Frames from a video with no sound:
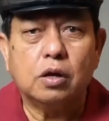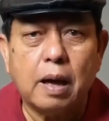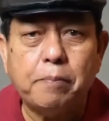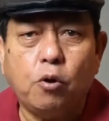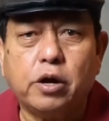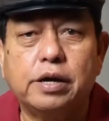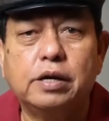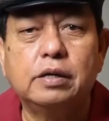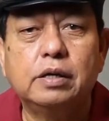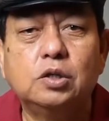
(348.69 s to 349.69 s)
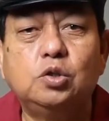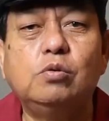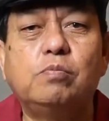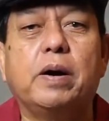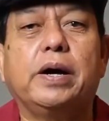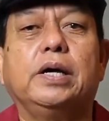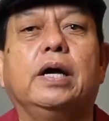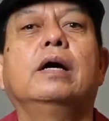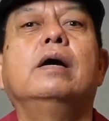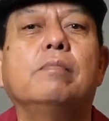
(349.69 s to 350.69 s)
laporkan
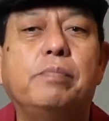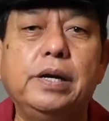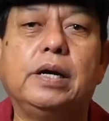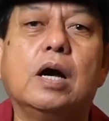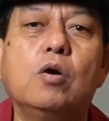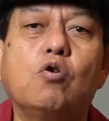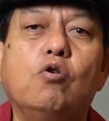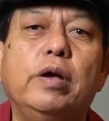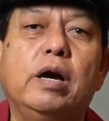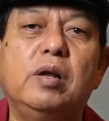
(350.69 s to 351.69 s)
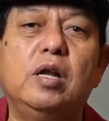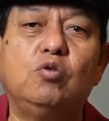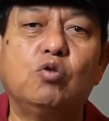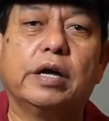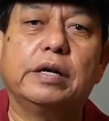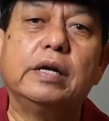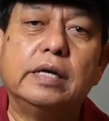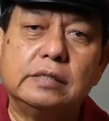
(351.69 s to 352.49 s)
supaya penegak hukum yang menentukan